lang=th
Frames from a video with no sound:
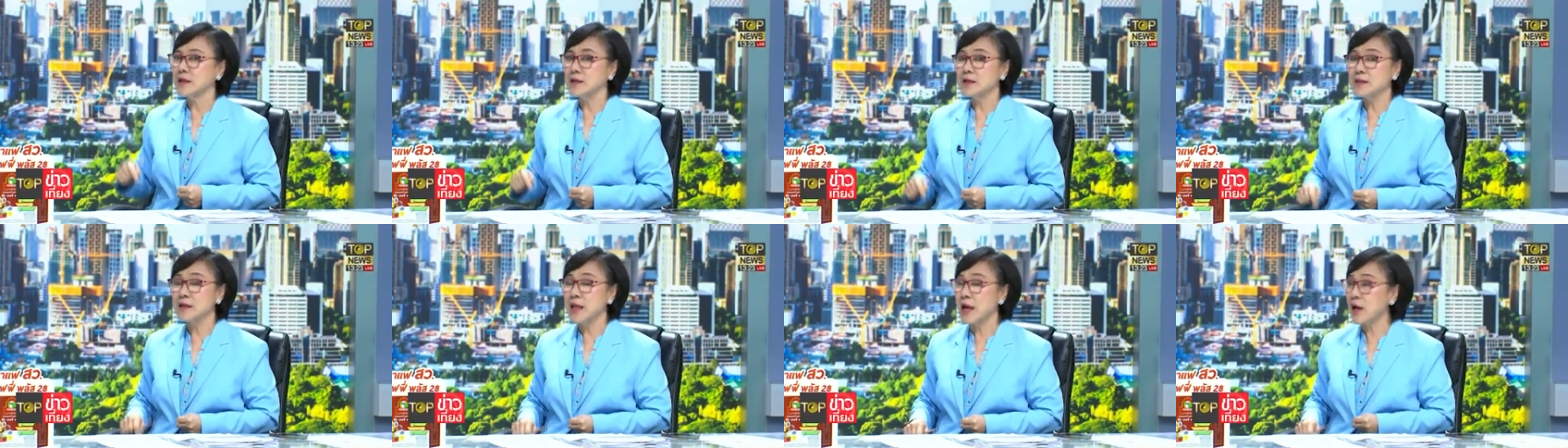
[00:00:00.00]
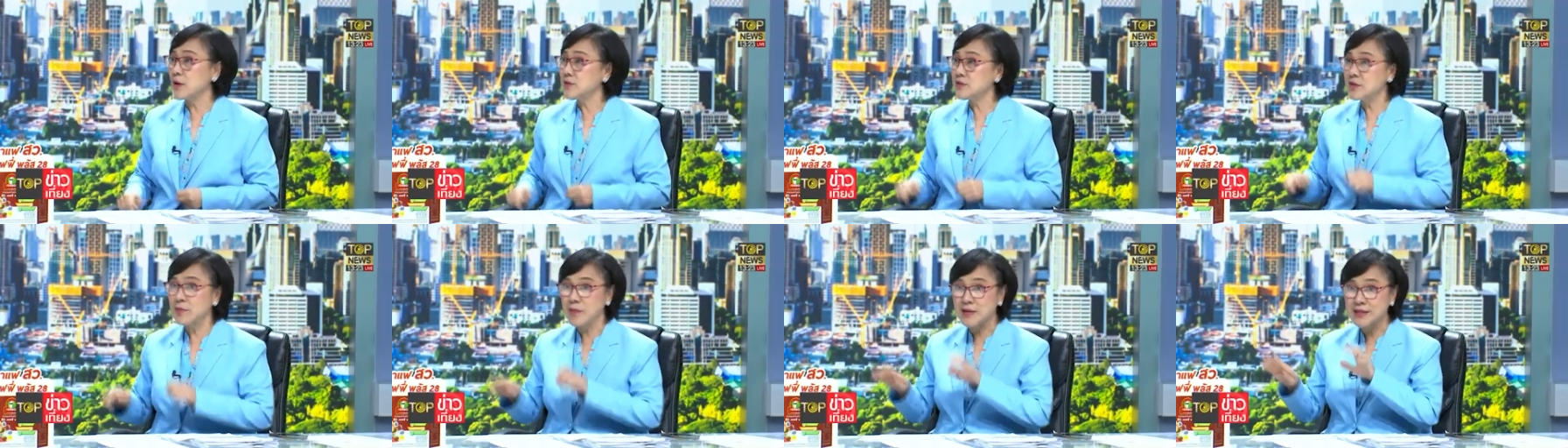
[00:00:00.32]
แต่เขา
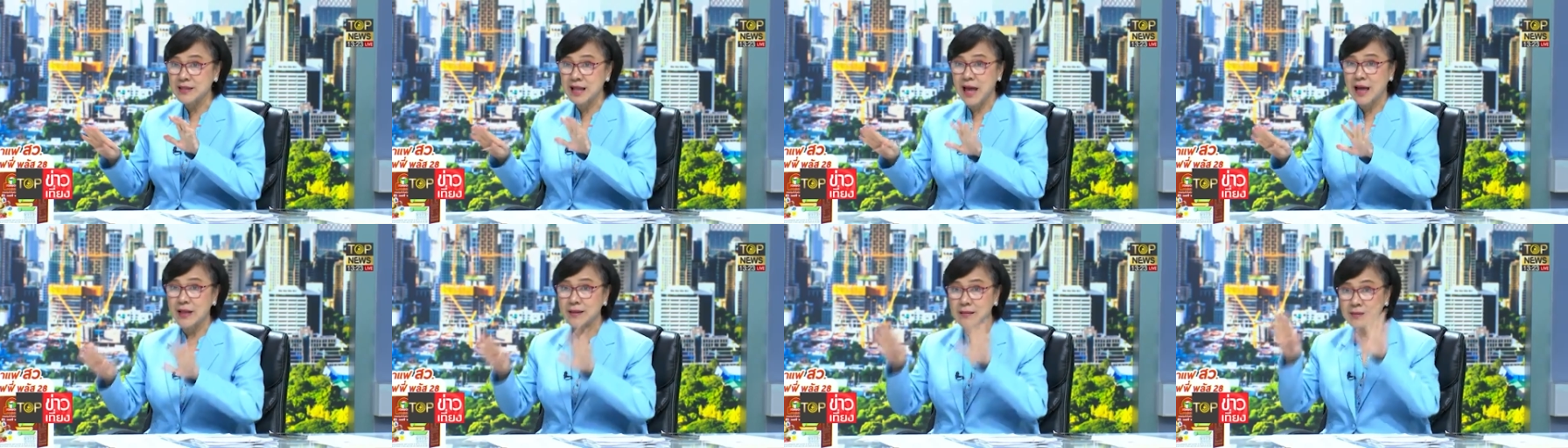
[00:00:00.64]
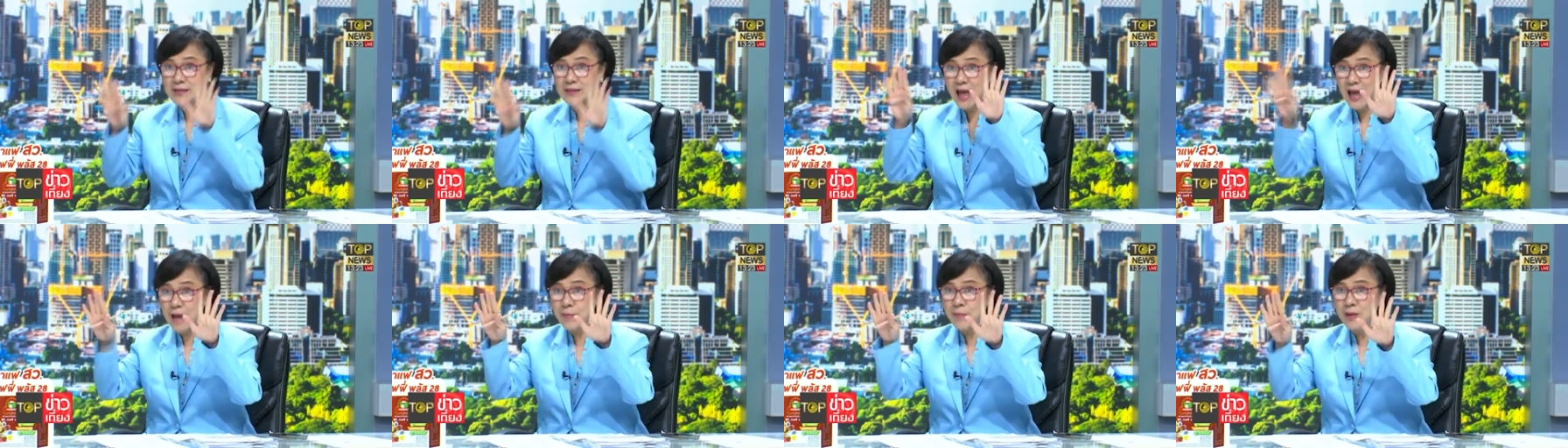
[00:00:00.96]
จะไม่แตะ
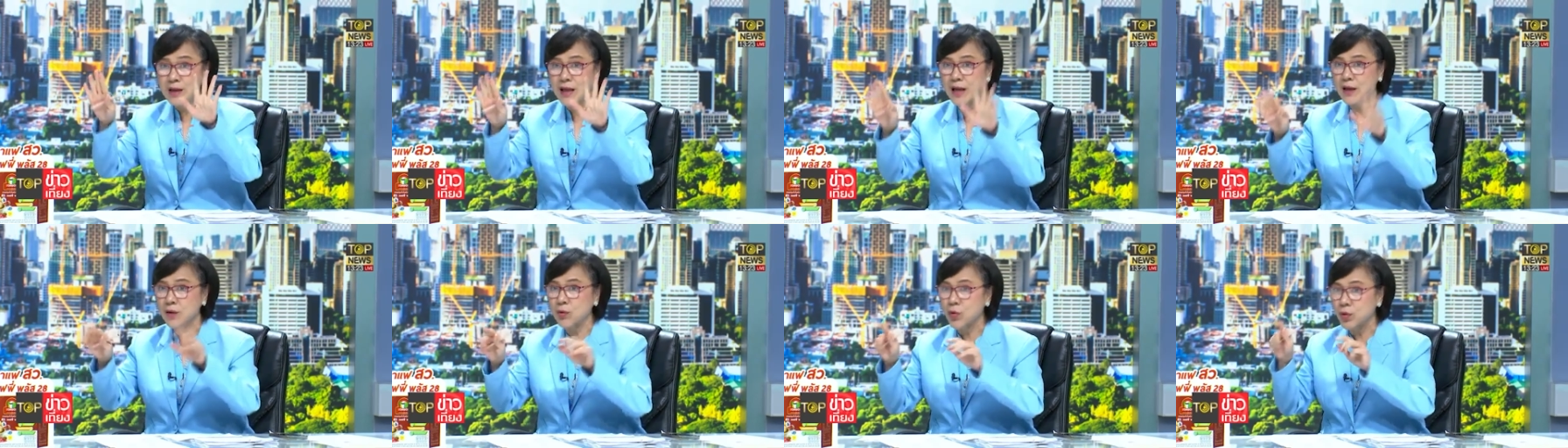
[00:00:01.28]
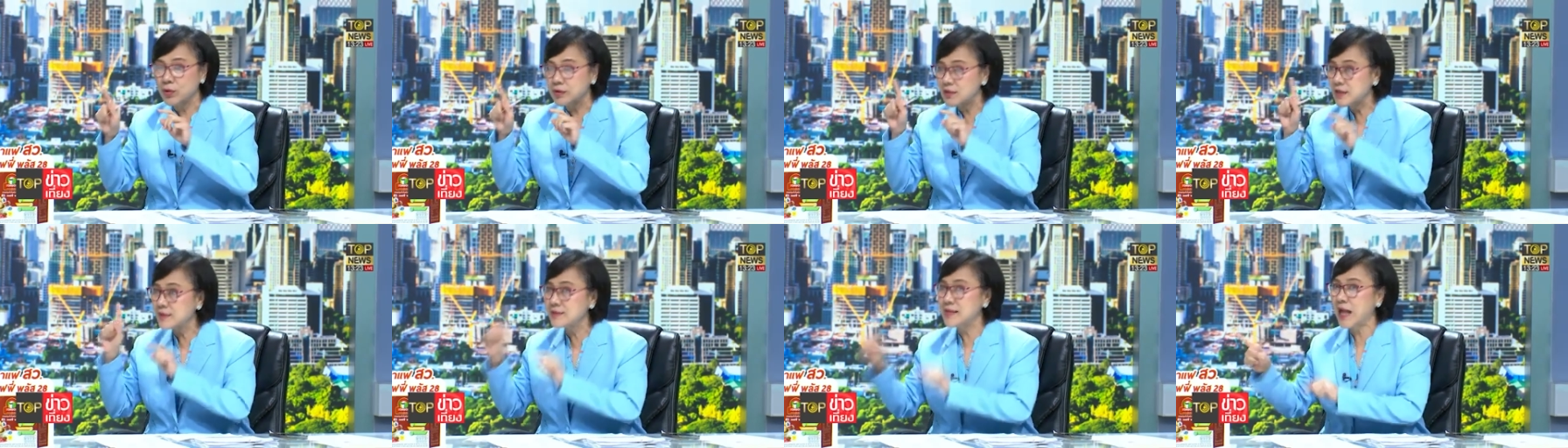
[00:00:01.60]
แตะเมื่อไหร่คน
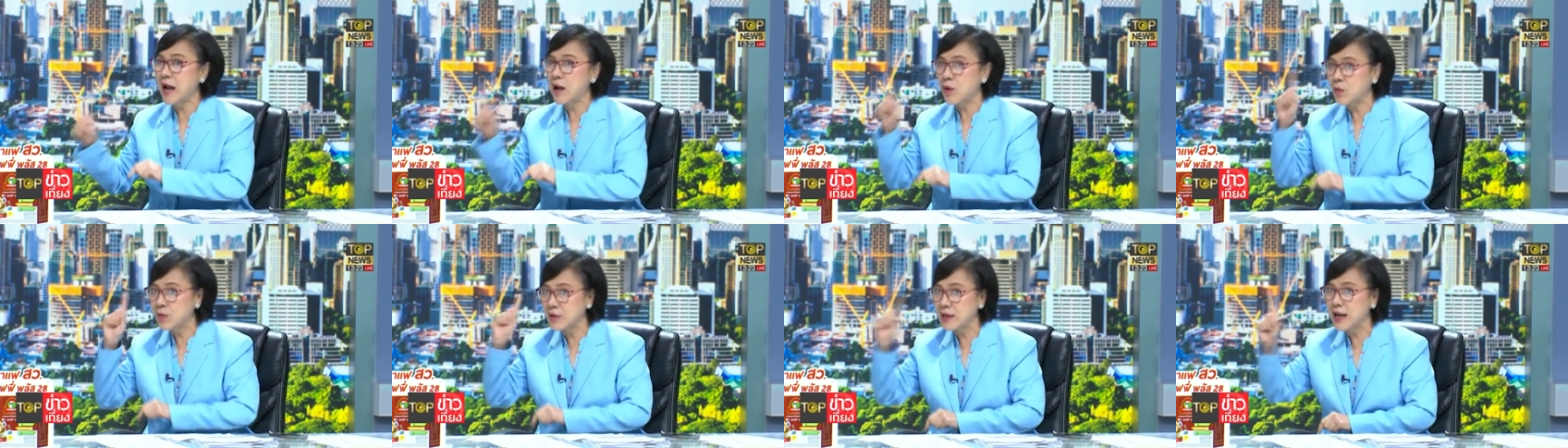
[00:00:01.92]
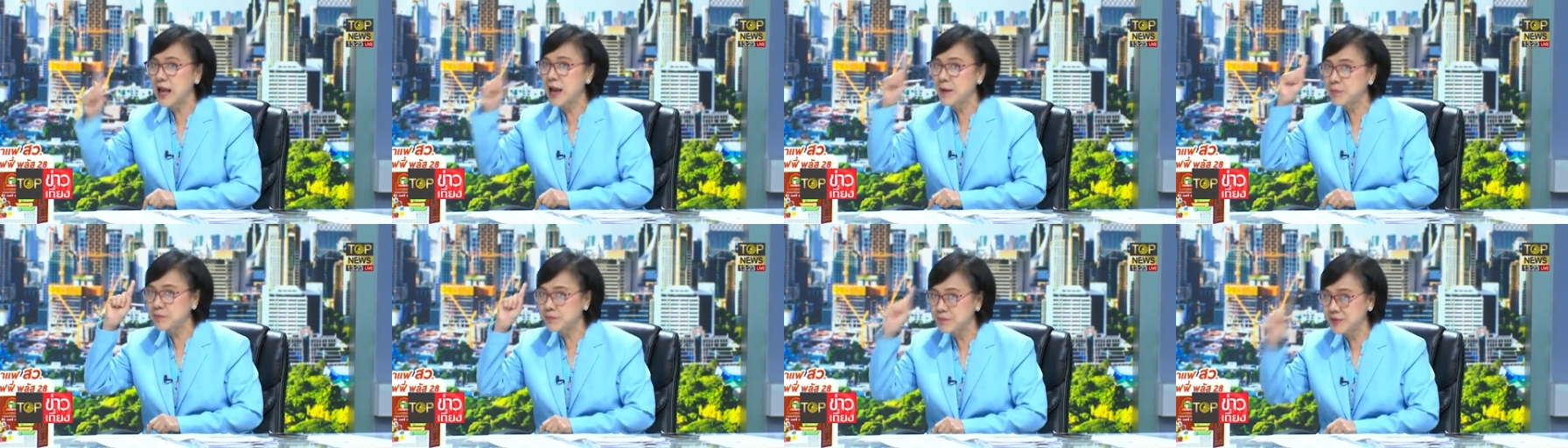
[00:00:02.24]
ที่แตะคนแร
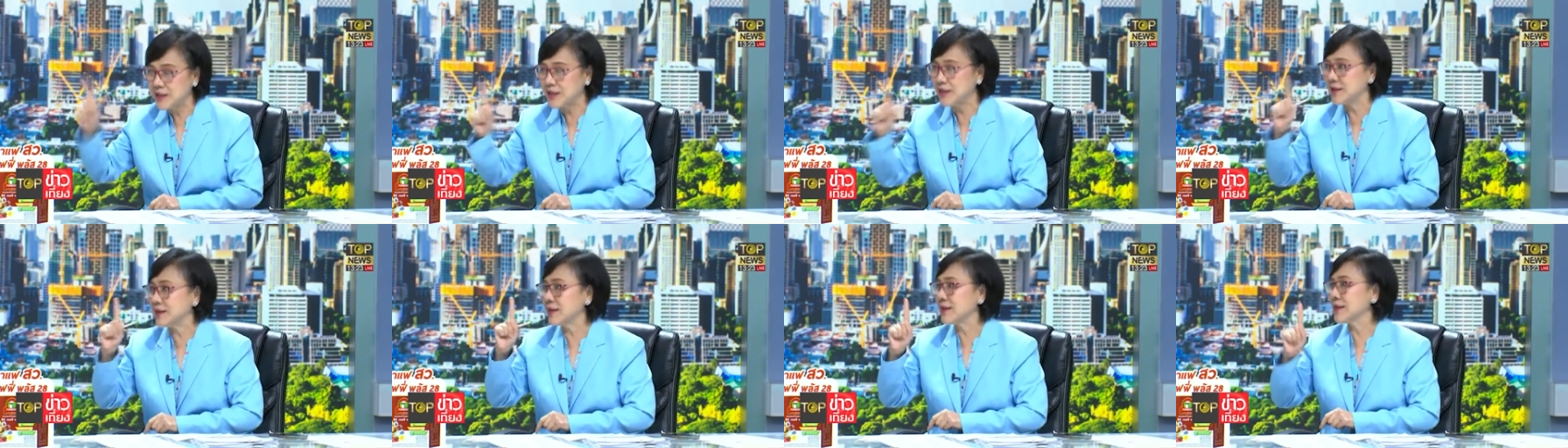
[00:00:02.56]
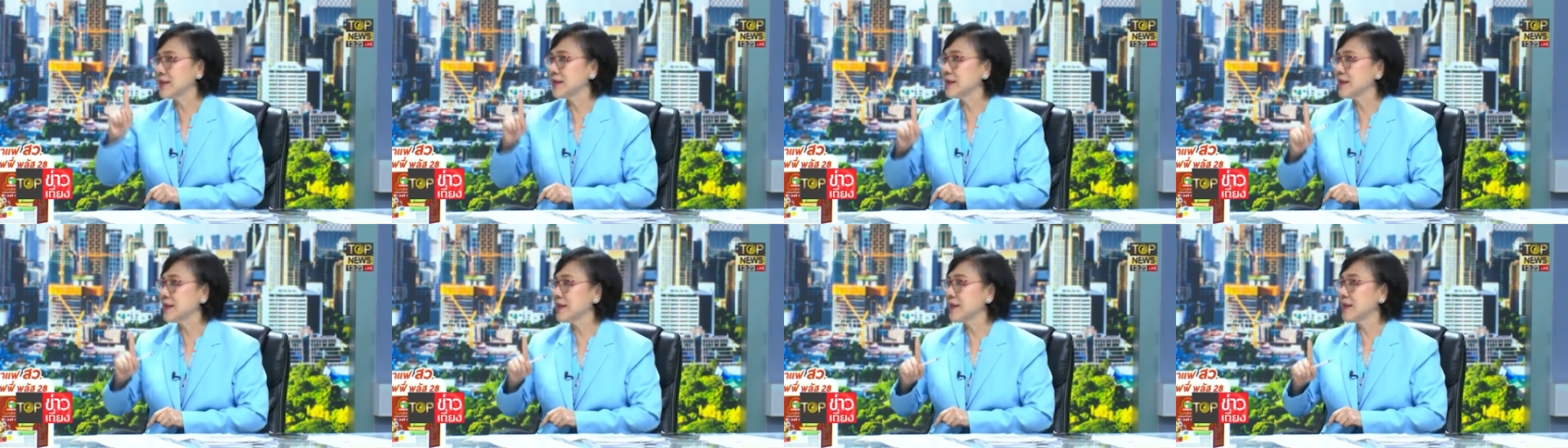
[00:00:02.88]
กผิด
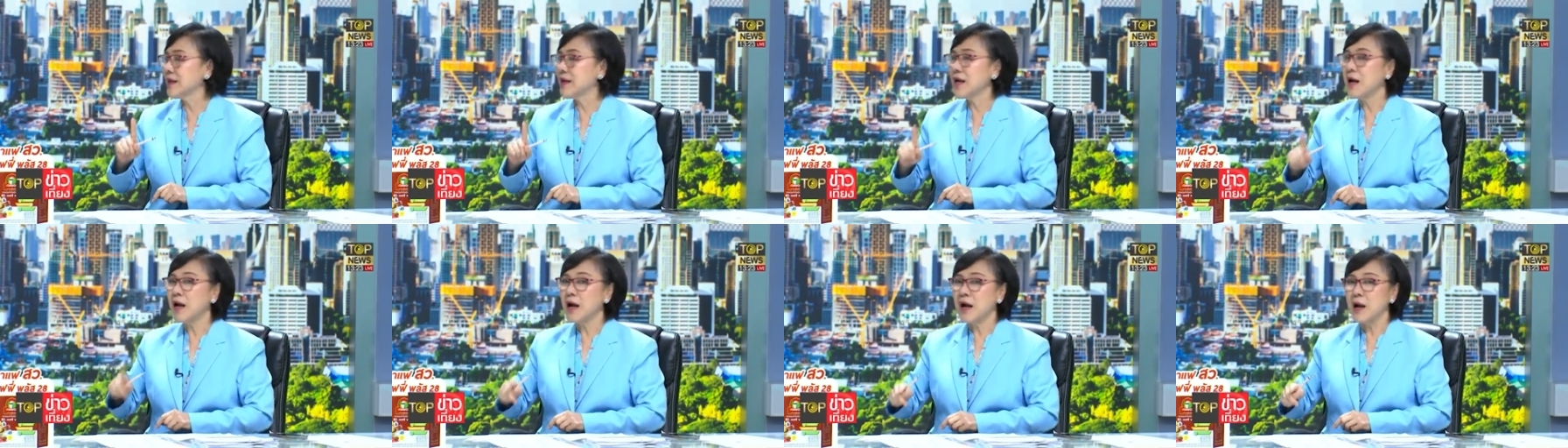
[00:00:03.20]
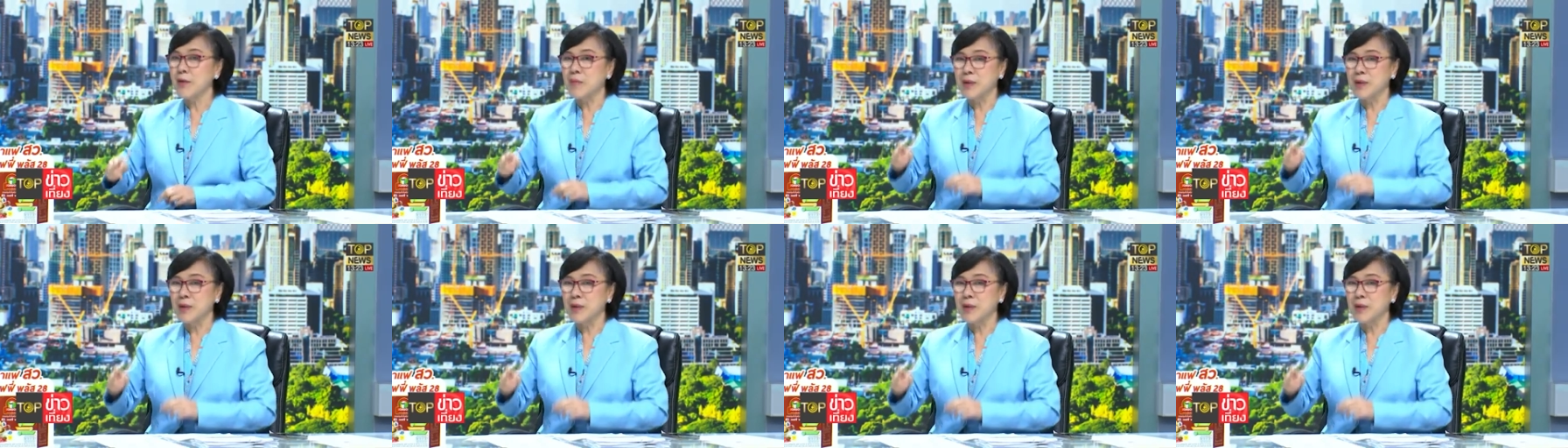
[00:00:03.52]
เห